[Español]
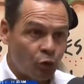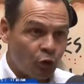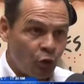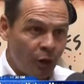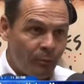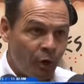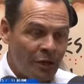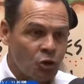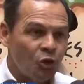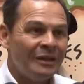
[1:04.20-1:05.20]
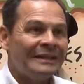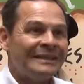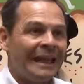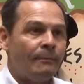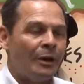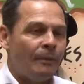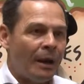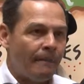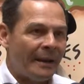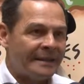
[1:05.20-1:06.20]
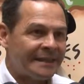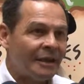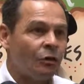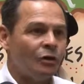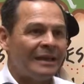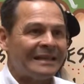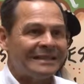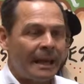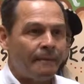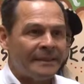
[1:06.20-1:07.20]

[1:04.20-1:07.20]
lo, hemos hecho, tenemos la moral para hacerlo y que sea el